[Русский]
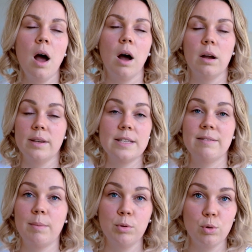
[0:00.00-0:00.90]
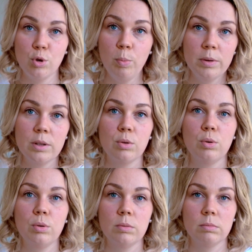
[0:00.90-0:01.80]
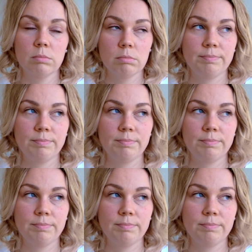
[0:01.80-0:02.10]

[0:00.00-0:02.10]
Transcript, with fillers: А, если вам будут теплые, то,